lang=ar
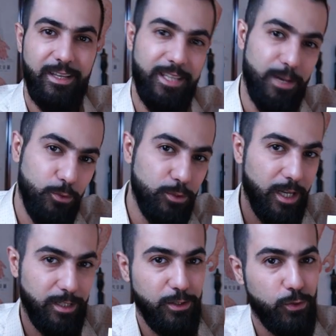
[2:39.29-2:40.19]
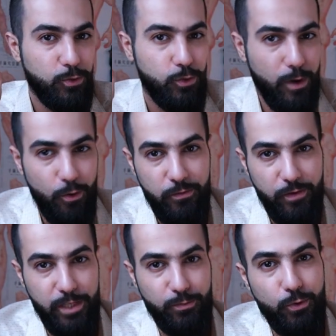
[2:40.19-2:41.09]
تابعوني على اليوتيوب أو
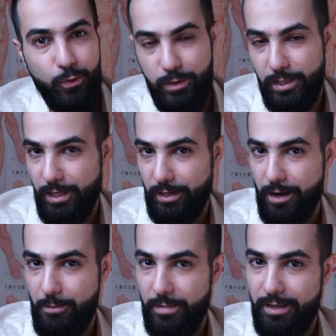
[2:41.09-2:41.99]
الفيسبوك والإنستغرام